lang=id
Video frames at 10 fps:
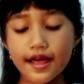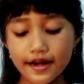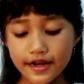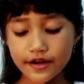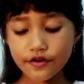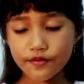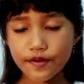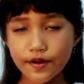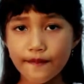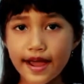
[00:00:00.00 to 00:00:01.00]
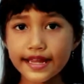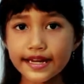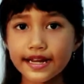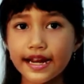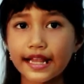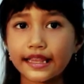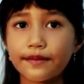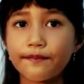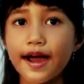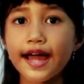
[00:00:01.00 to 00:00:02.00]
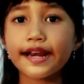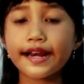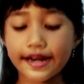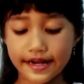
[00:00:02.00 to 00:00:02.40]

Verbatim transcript: rindu bermain dengan teman,